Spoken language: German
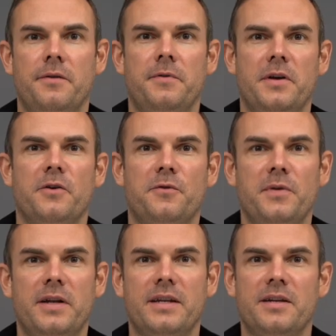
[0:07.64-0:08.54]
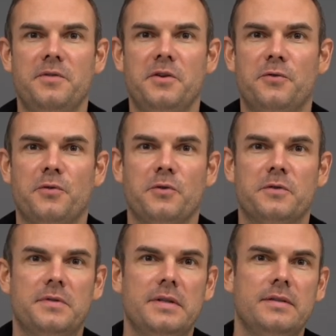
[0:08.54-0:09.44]
Wie ihr aus vielen anderen Videos von
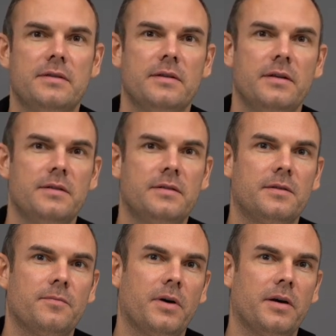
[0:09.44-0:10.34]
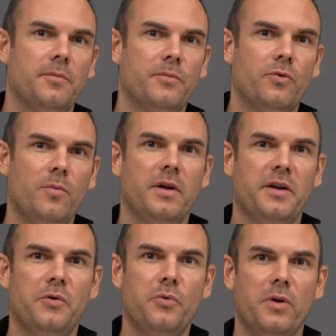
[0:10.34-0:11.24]
uns wisst, ist beim
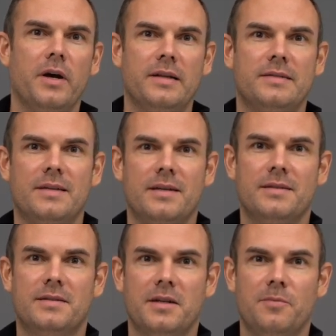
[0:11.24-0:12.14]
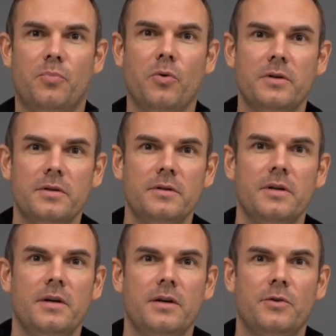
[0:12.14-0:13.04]
Turbolader Öl eins der essentiellen Punkte.
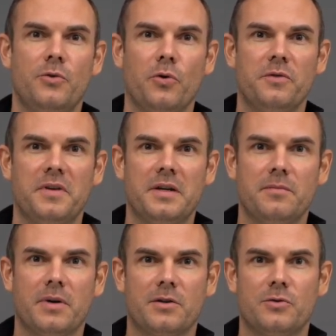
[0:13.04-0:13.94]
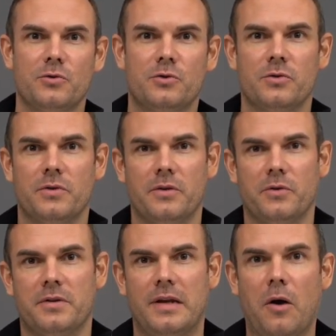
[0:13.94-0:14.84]
Dort werden praktisch oder
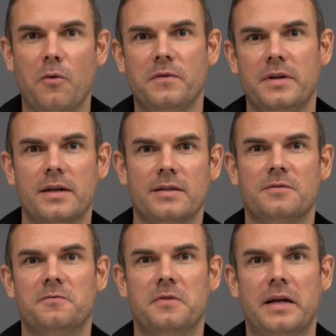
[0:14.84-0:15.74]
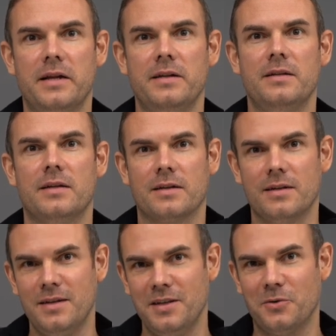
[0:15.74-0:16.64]
dort laufen die ganzen Wellen, die da
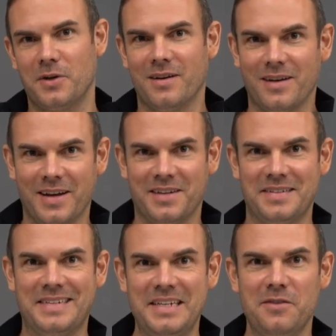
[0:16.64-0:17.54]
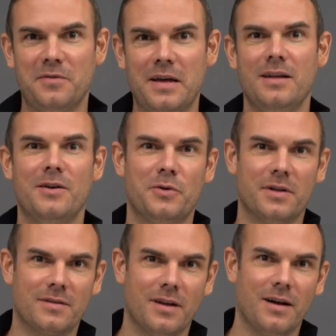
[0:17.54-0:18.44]
drinnen liegen oder eigentlich die Welle und
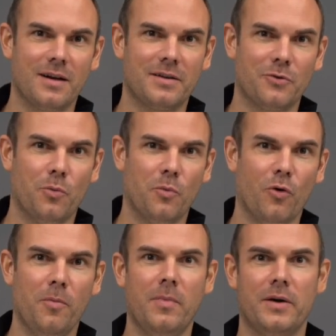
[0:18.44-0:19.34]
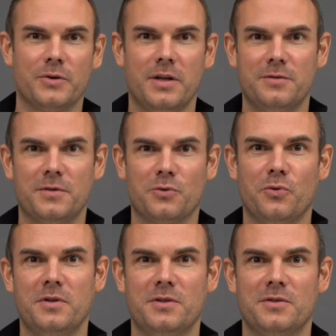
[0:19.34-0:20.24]
das Lager drumherum, also alles was
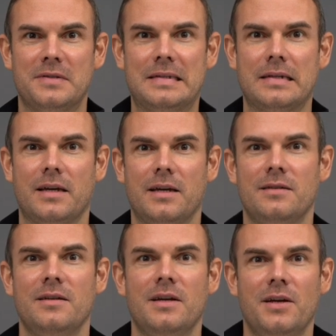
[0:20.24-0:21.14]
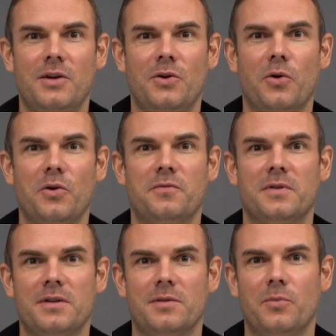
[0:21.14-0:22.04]
rund ist und sich dreht, läuft
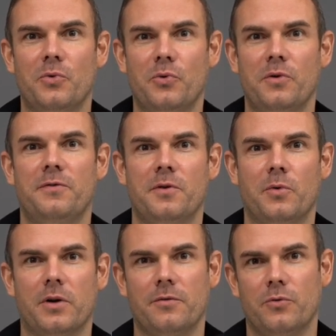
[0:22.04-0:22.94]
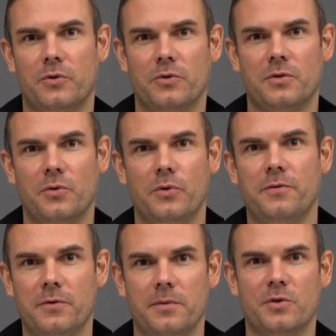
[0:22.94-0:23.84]
in einem Ölfilm oder wird durch einen
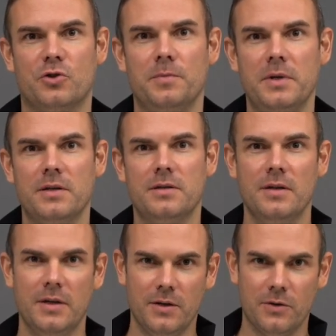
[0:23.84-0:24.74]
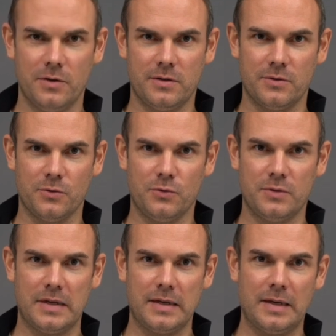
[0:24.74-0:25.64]
Ölfilm geschmiert und
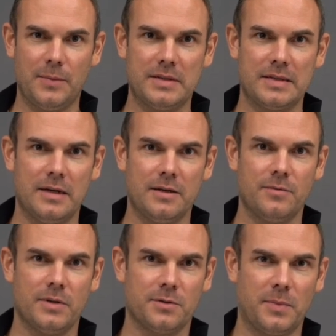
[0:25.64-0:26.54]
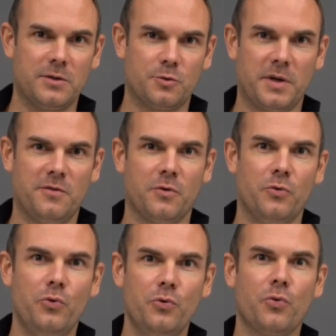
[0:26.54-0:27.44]
sozusagen kann man sagen, also man spricht
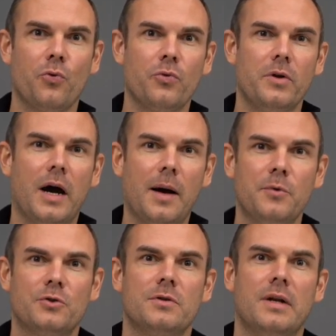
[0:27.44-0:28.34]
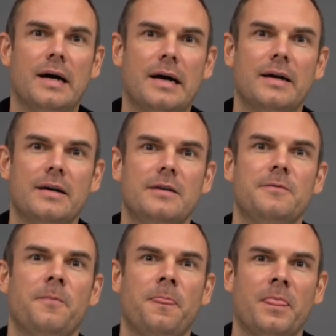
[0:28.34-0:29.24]
von hydrodynamischen
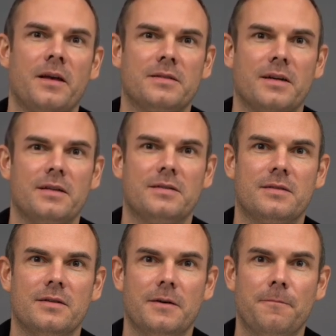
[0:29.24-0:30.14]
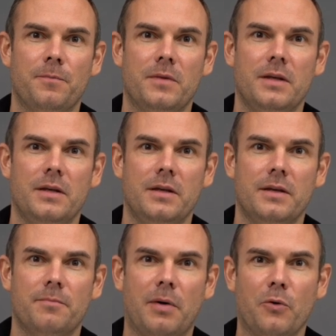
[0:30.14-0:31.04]
Lagern, das heißt ähm,
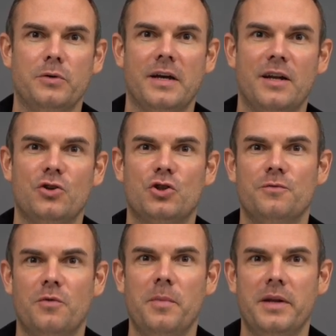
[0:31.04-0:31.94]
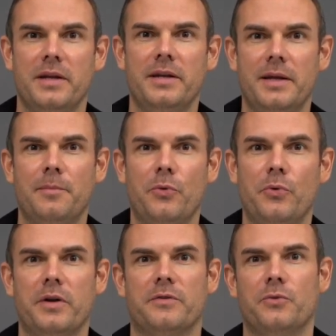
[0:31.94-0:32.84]
die Bauteile schwimmen in dem
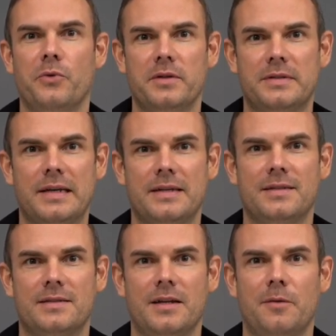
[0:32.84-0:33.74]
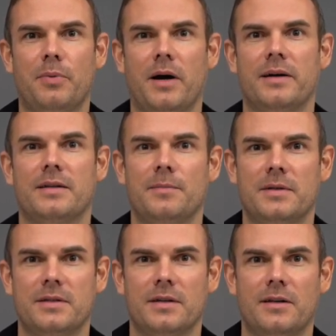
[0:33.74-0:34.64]
Öl. Das Öl ist der essentielle Part,
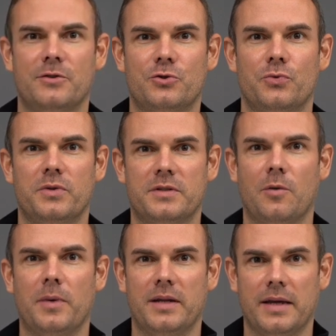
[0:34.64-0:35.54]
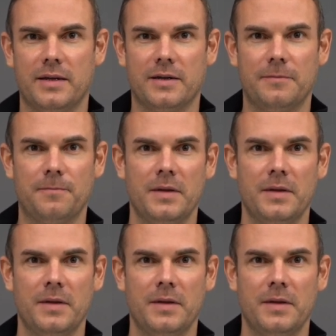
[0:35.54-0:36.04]
damit sich alles schön sauber drehen kann.